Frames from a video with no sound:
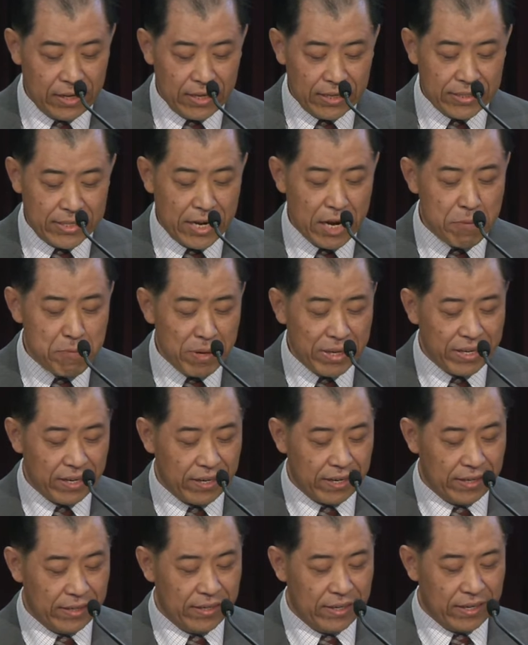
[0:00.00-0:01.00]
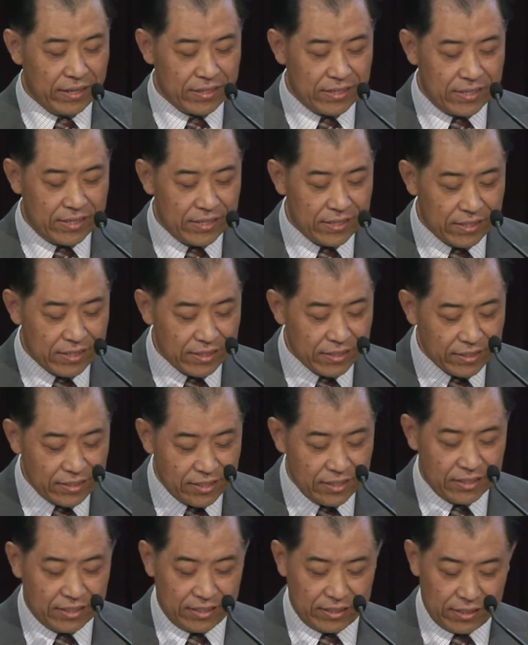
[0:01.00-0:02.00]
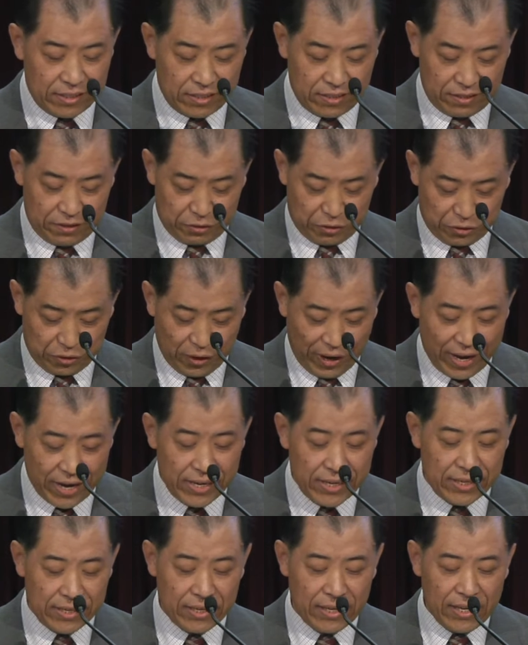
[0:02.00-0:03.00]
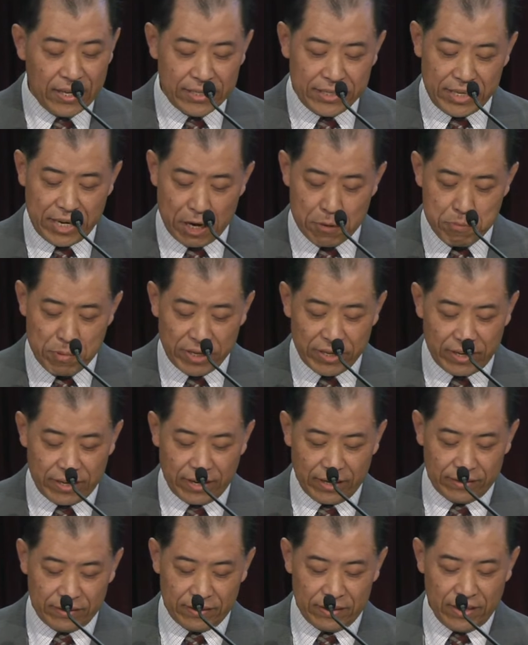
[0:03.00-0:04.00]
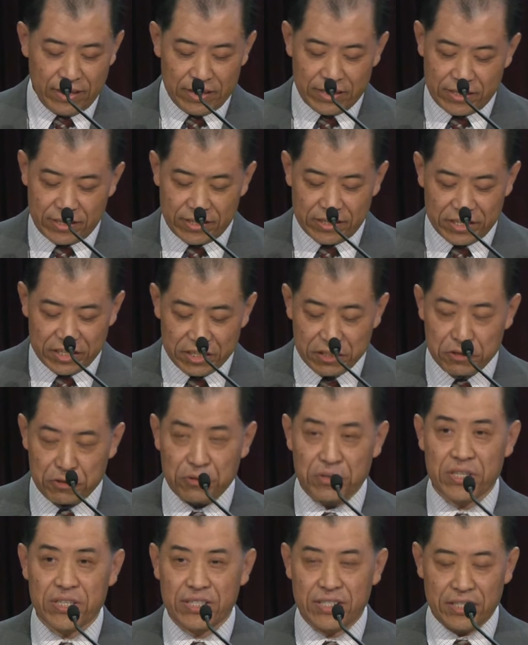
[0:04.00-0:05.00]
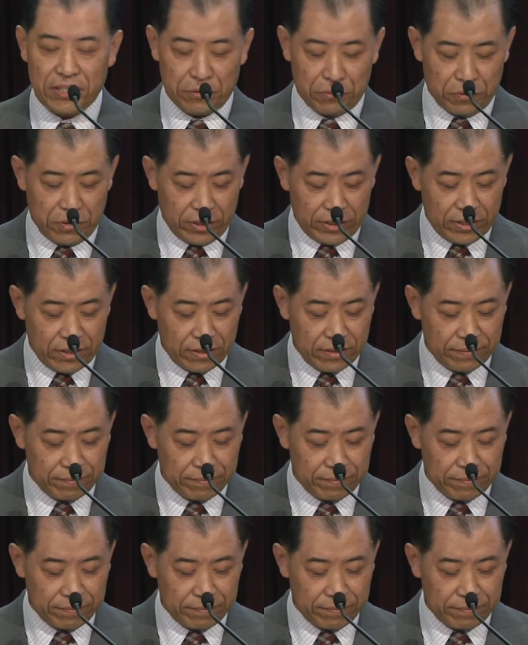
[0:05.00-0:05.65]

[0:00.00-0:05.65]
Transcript: 谦卑的人能牺牲自己的权利，谦卑的人是你所喜悦的，